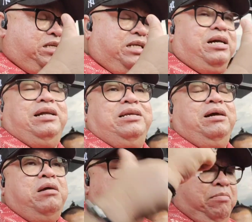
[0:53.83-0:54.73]
dan jajarannya,
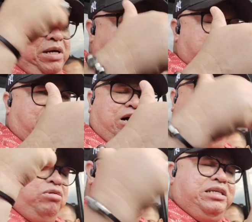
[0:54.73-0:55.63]
Pak Jaksa
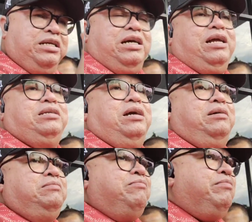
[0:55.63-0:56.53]
Agung dan
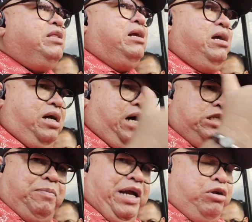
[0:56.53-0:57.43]
jajarannya.
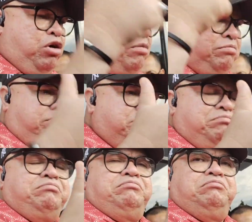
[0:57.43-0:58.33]
Aspidum,
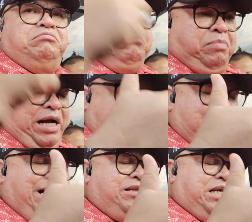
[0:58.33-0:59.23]
Pak
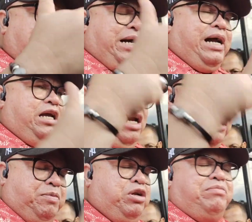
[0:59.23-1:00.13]
Kajati DKI,
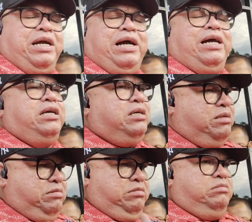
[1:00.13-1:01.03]
Aspidum DKI.
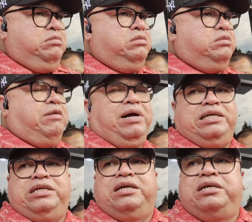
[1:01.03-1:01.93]
Terima
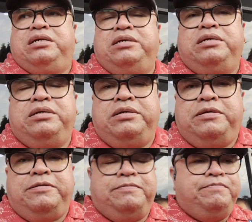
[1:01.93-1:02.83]
kasih. Bang, berarti
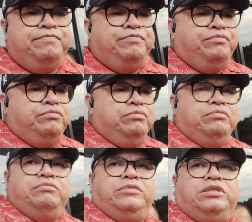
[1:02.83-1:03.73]
Kamis itu pemeriksaan
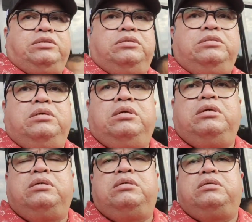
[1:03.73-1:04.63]
kedua ya itunya ya, Bang?
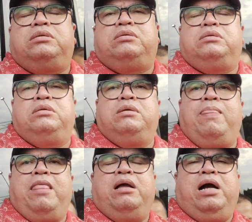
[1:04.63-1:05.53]
Hari Kamis.